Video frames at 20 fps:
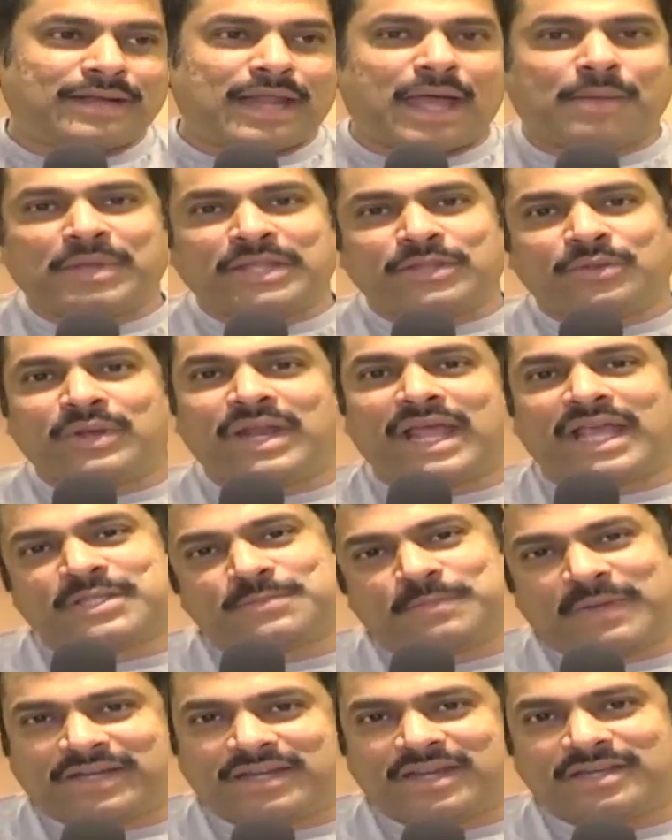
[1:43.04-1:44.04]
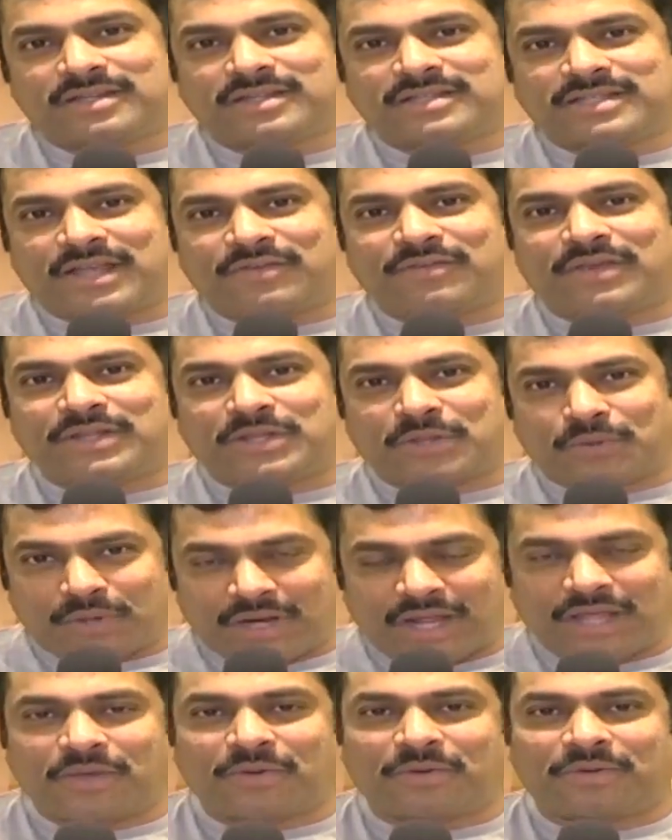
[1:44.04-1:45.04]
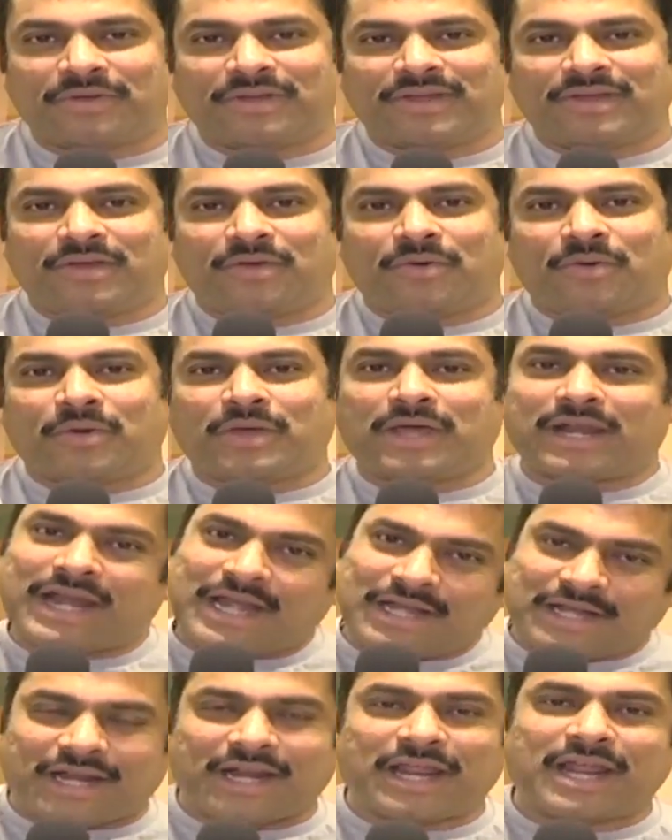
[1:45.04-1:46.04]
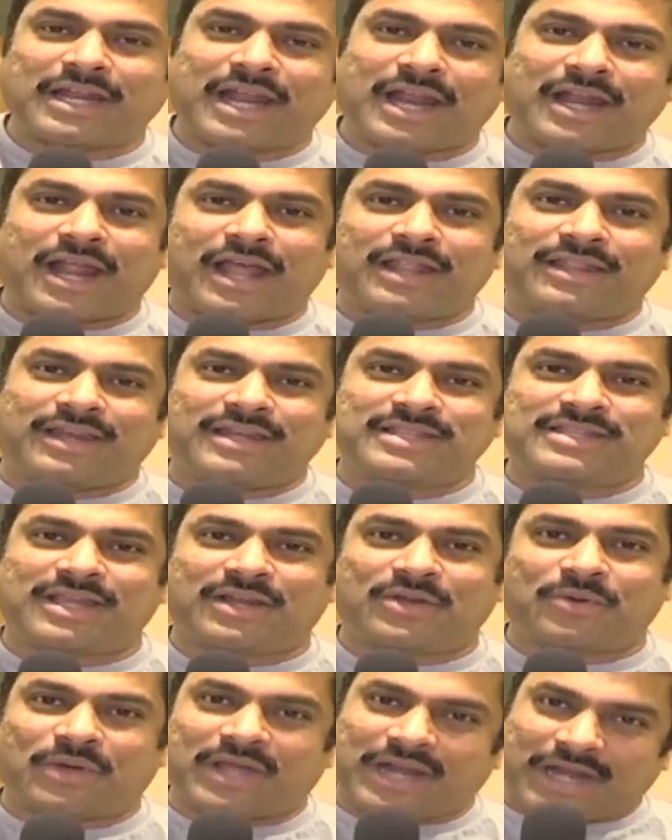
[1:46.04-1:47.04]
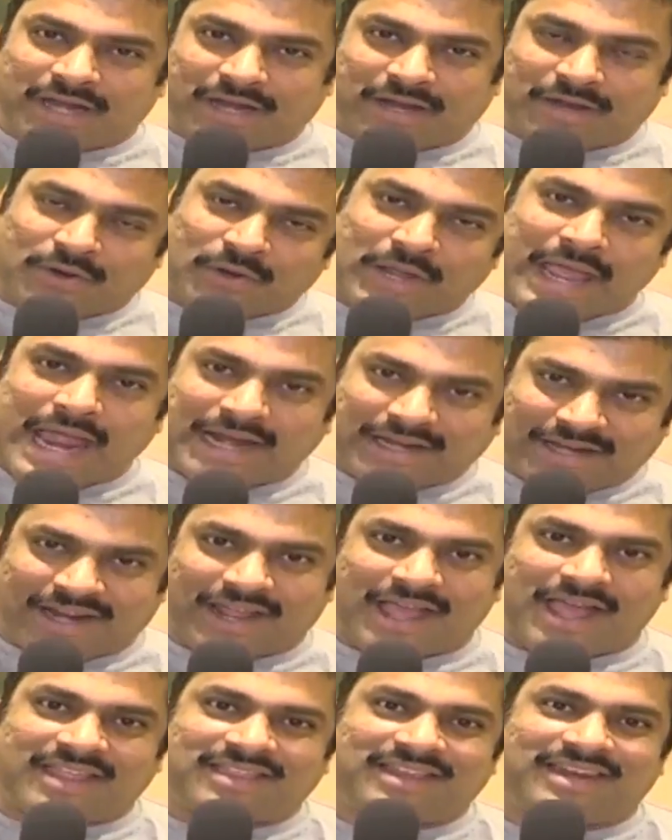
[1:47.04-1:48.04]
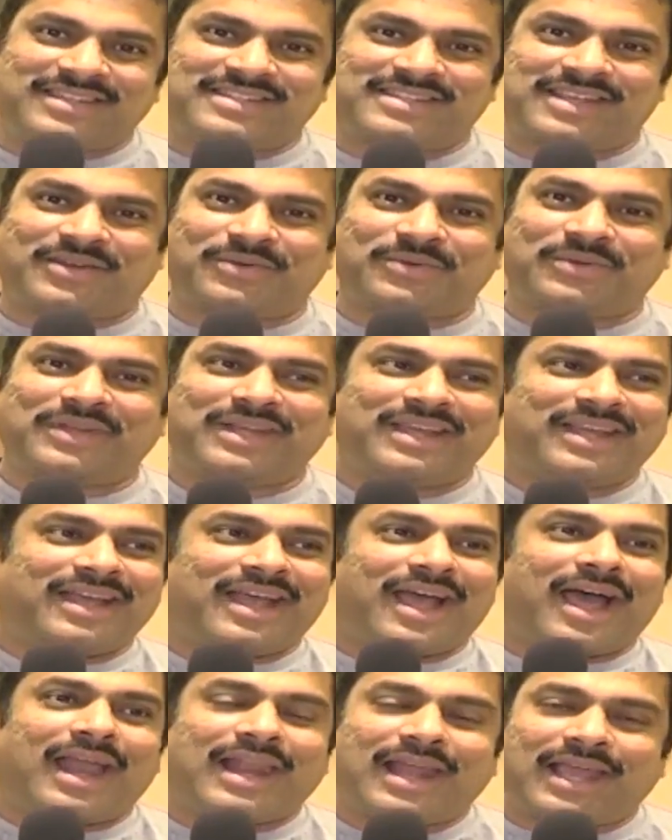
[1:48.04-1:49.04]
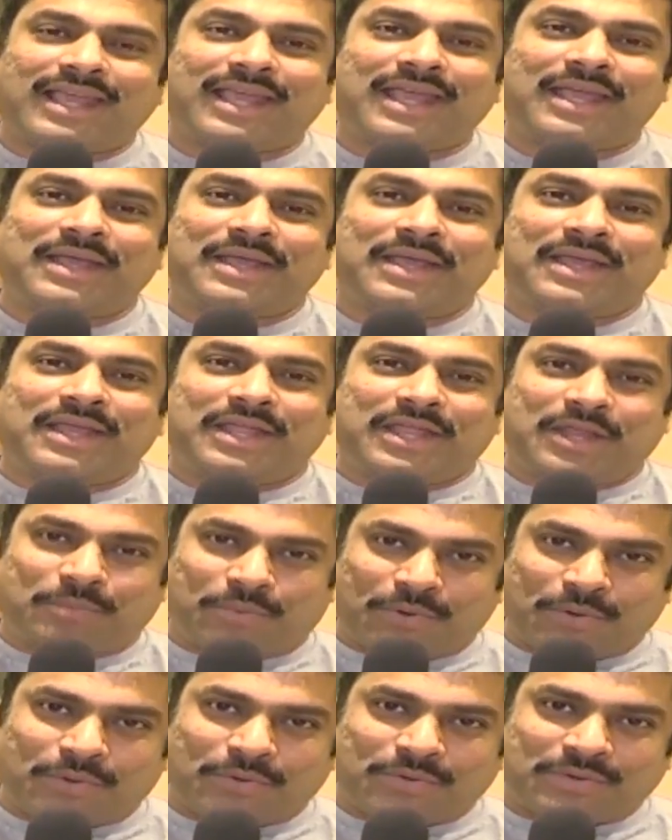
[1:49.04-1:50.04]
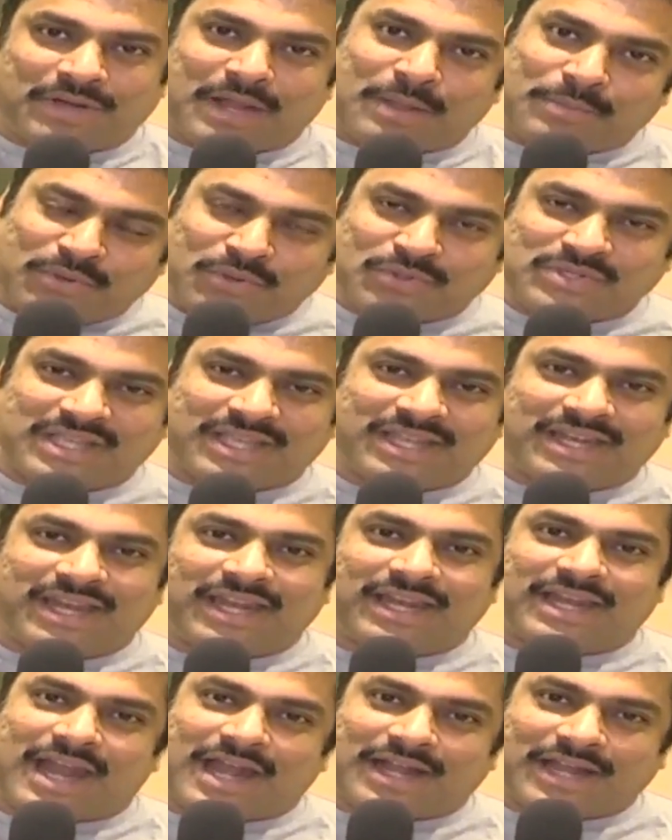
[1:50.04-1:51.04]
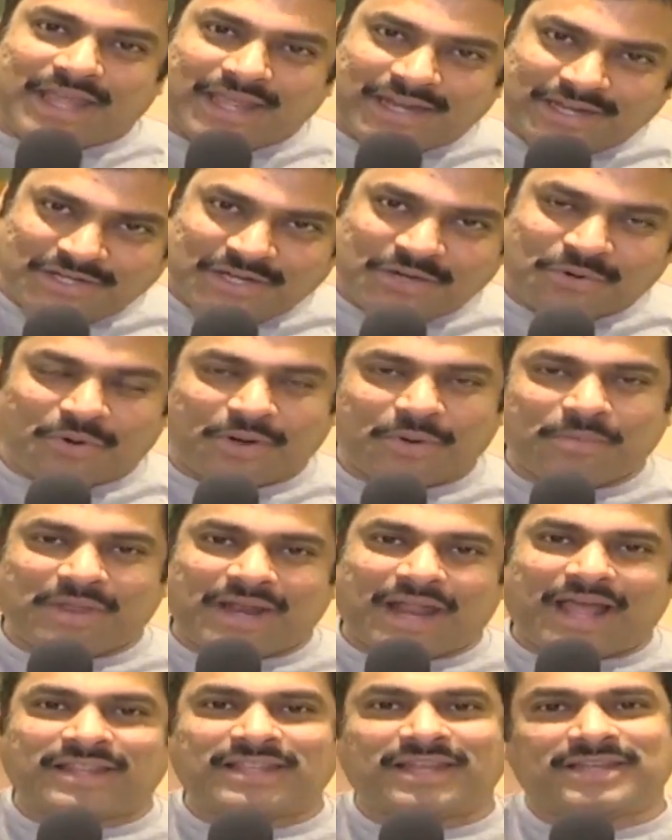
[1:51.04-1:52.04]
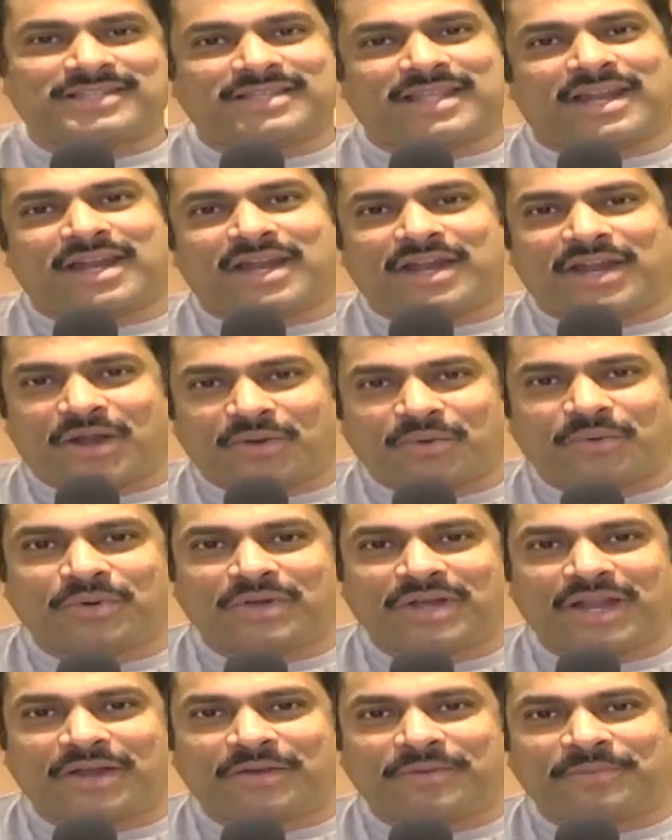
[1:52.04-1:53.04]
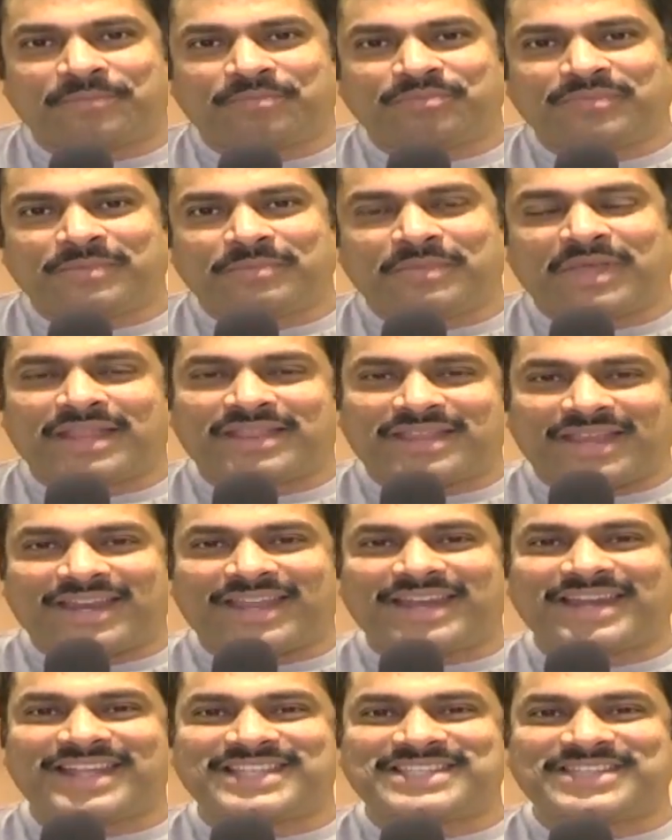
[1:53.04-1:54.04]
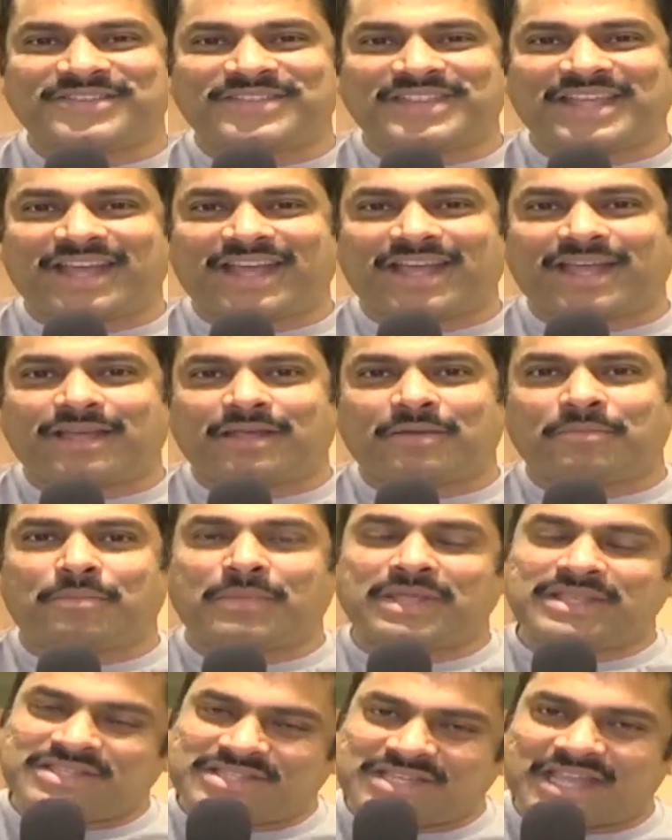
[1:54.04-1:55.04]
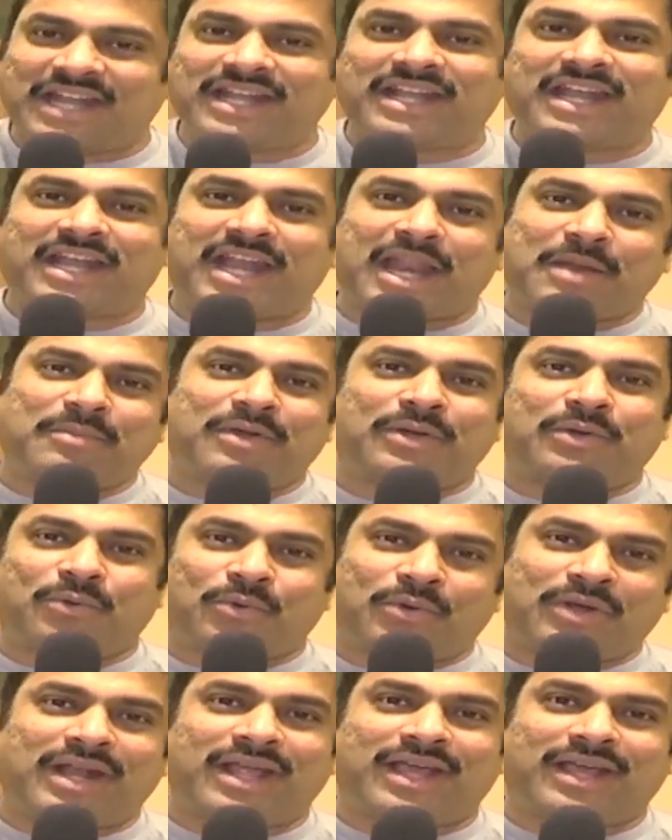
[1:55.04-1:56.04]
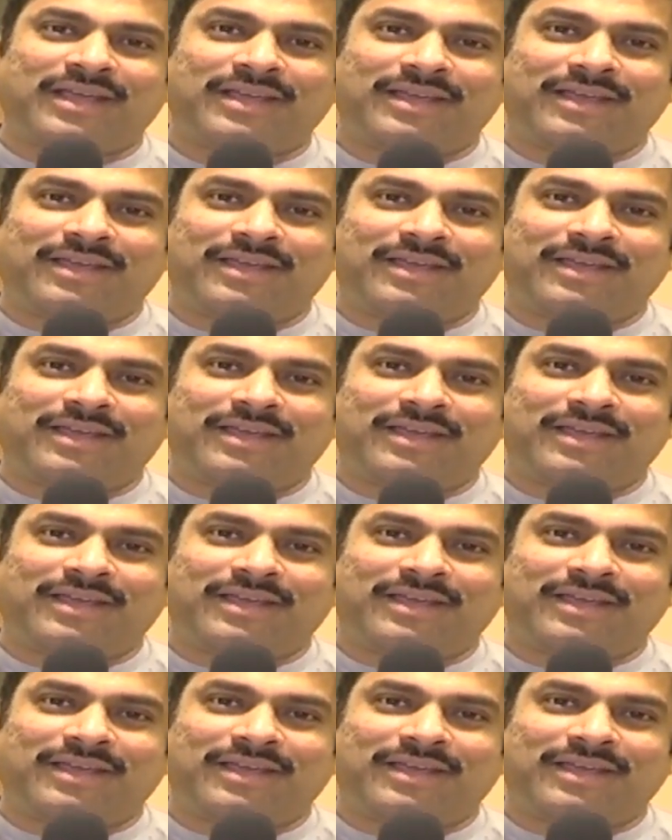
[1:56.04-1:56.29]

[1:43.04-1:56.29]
నా మీద ఉన్న ఎక్స్పెక్టేషన్స్ ఏవైతే ఉన్నాయో ఒక రైటర్గా నన్ను ఆదరించారు ఒక ఒక యాక్టర్గా ఆదరించారు అలాగే ఇప్పుడు నా మ్యూజిక్ని నా డైరెక్షన్ కూడా మీరు ఆదరిస్తారని అనుకుంటున్నాను మీ అందరికీ నచ్చే విధంగా మంచి ఎంటర్టైన్మెంట్ కూడిన